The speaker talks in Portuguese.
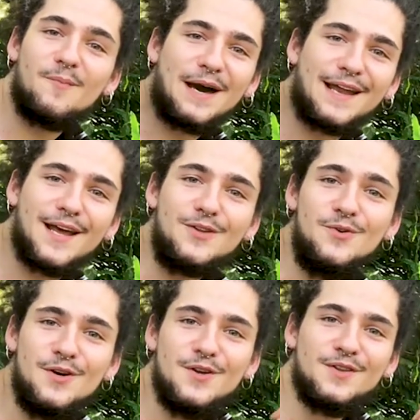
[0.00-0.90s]

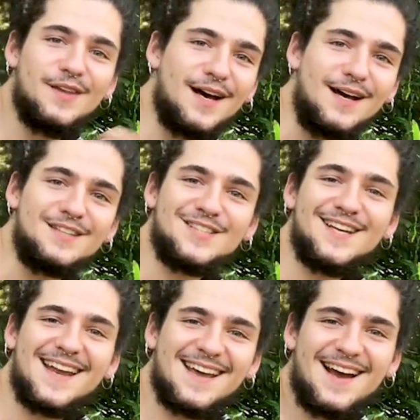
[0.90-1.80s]
amarelo, da
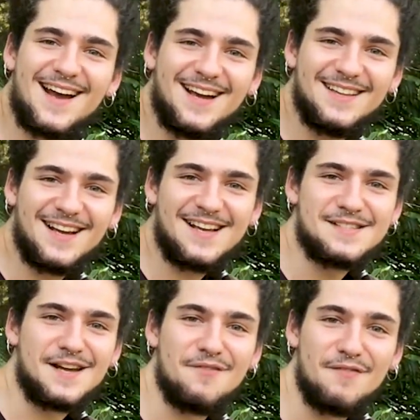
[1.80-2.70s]
jararaca, da
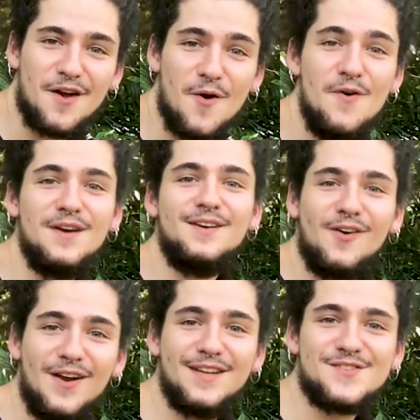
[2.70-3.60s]
cascavel,
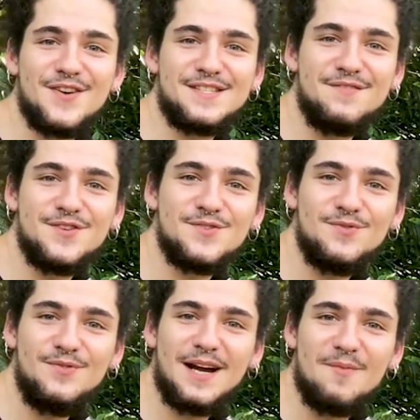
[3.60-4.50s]
Olha só esse vídeo
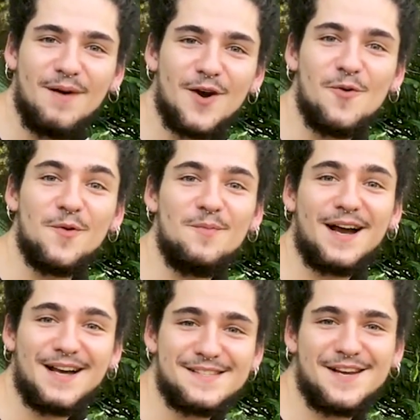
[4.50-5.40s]
de um gambá comendo
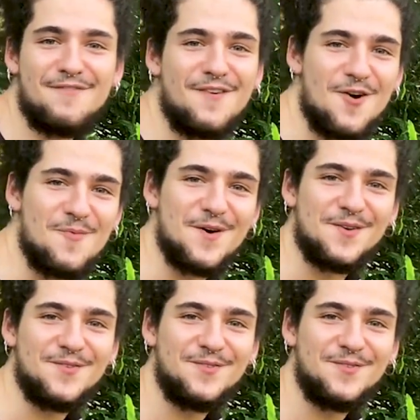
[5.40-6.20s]
uma cascavel, mano.